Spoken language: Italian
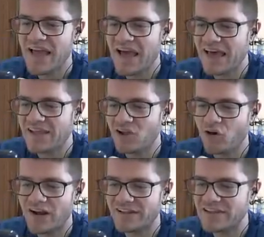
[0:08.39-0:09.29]

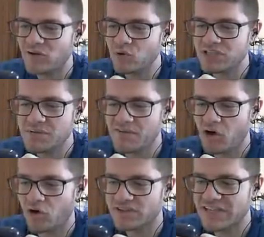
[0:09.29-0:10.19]
Allora, dall'ultima
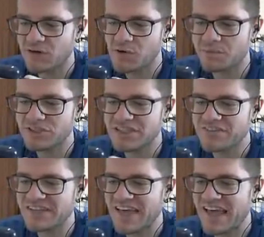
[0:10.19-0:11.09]
volta, come potete
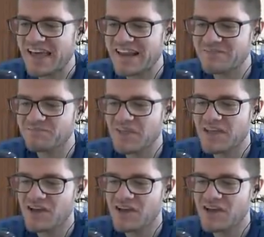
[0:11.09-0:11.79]
vedere,